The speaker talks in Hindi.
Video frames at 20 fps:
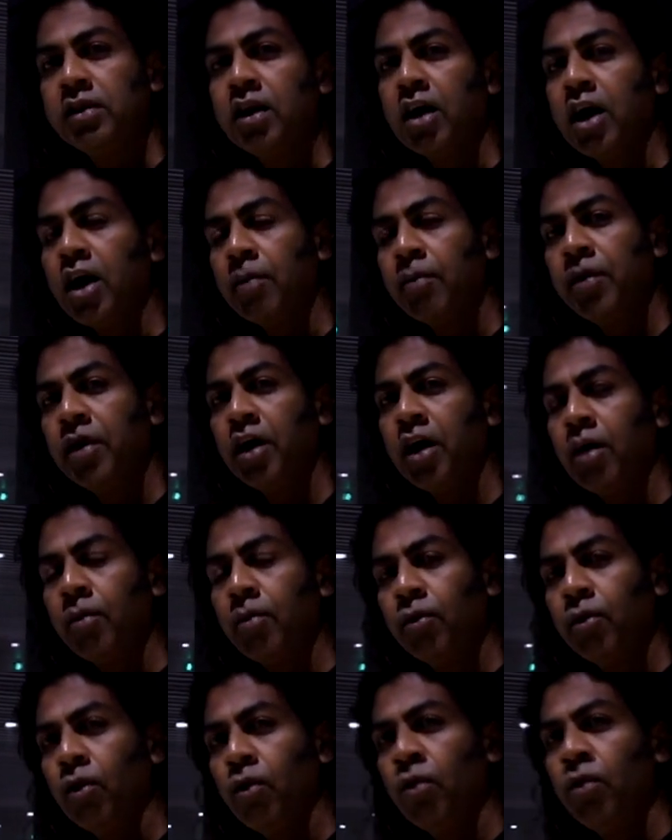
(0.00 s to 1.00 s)
जहाँ पे
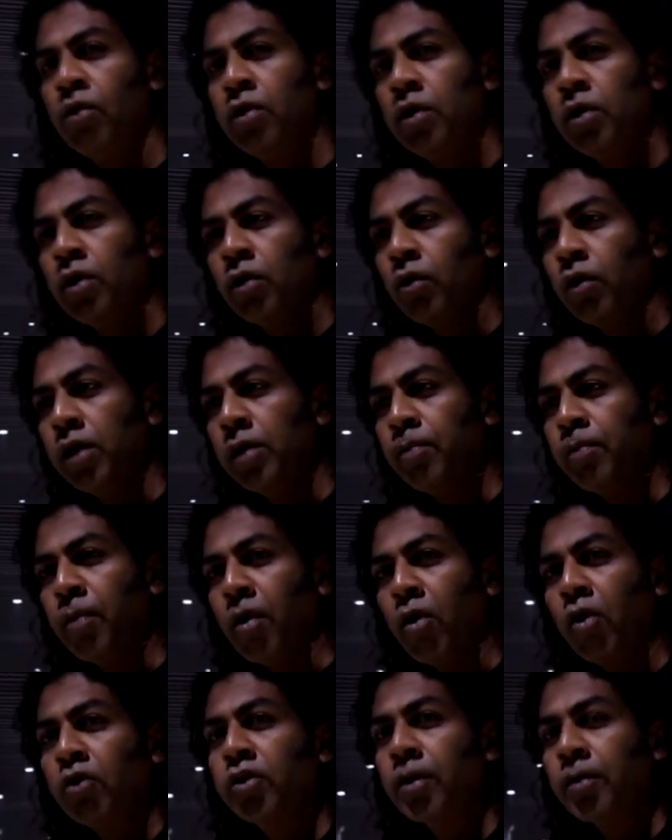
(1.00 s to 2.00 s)
आपको कोई
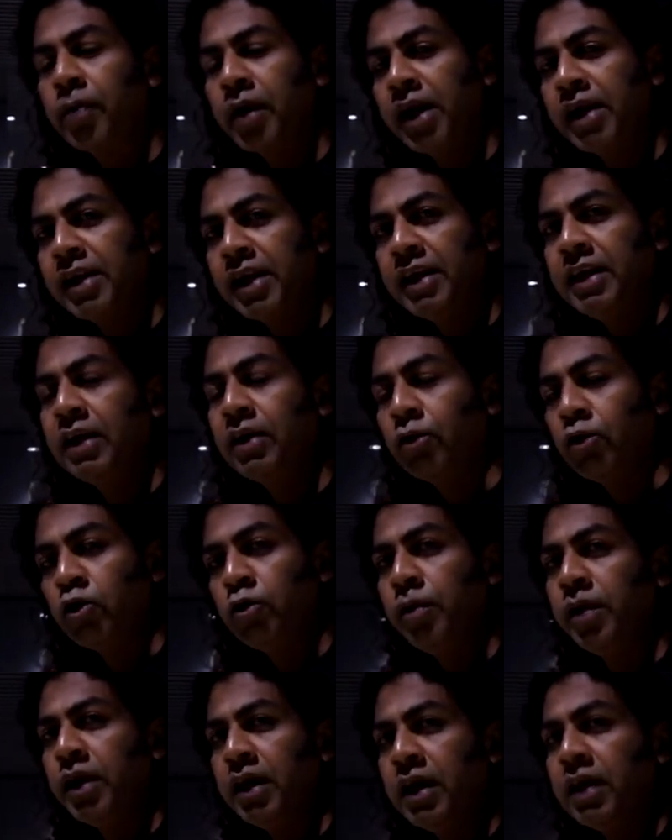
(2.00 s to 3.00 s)
पावर सप्लाई नहीं है कुछ
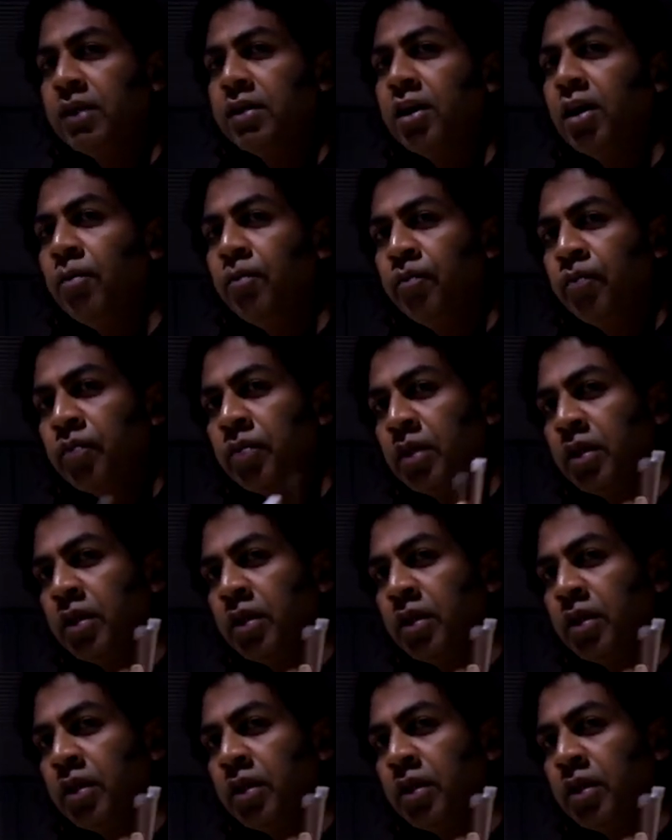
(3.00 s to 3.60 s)
भी नहीं है तब